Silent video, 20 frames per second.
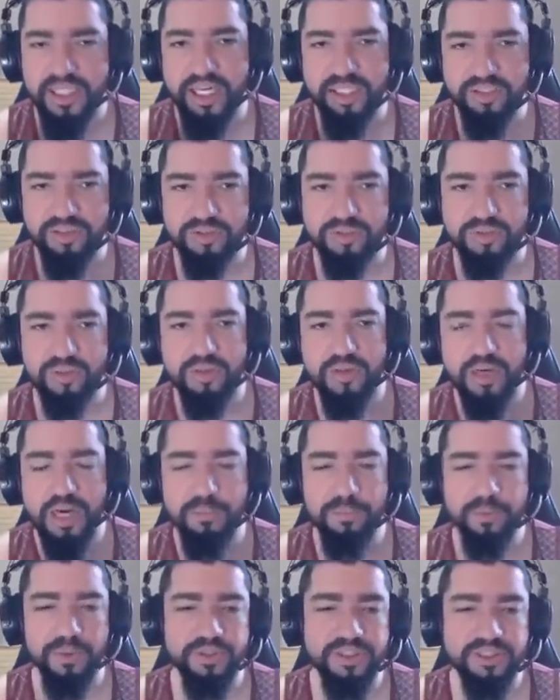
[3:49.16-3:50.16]
ajudou a
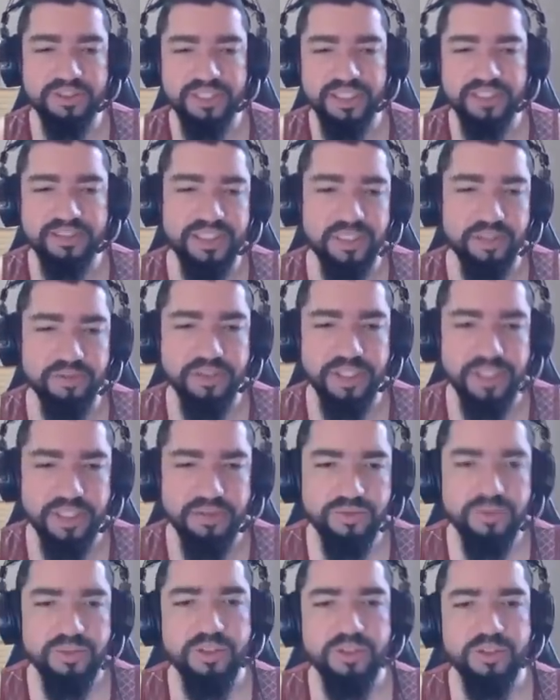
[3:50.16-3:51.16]
potencializar o
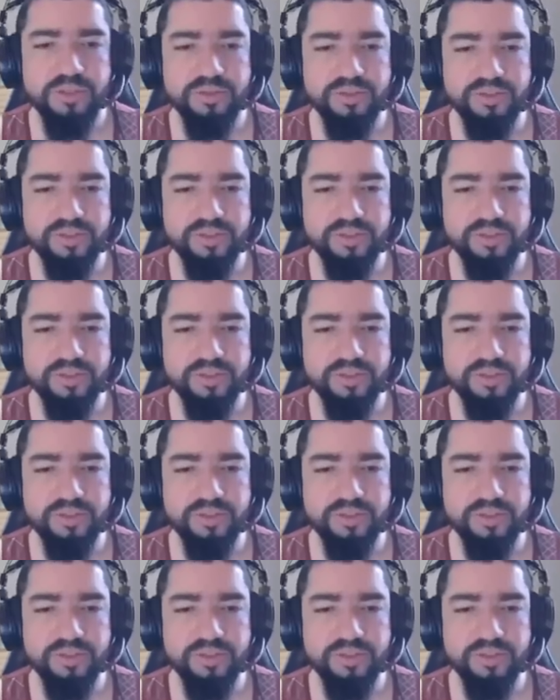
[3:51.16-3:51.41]
dano do